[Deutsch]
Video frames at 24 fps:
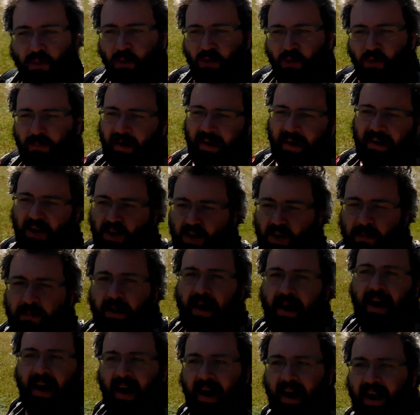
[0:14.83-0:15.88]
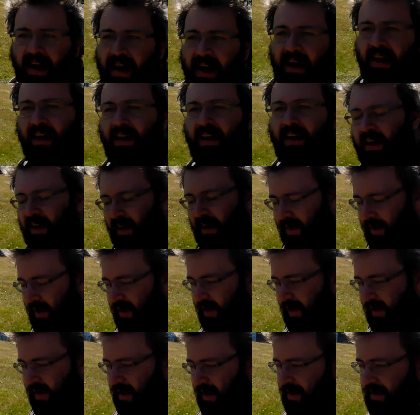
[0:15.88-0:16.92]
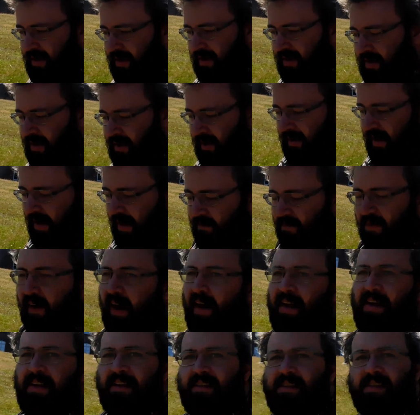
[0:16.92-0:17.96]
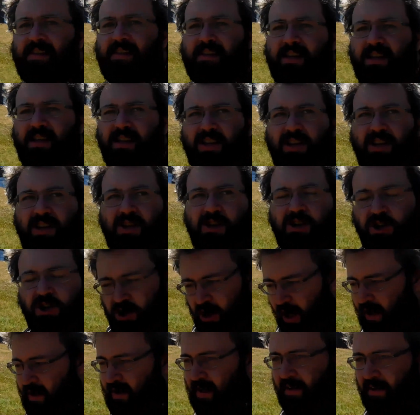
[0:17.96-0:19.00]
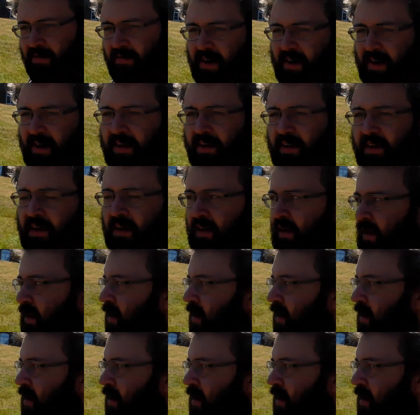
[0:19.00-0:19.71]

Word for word: wo man überall in der Pfalz Schlösser findet.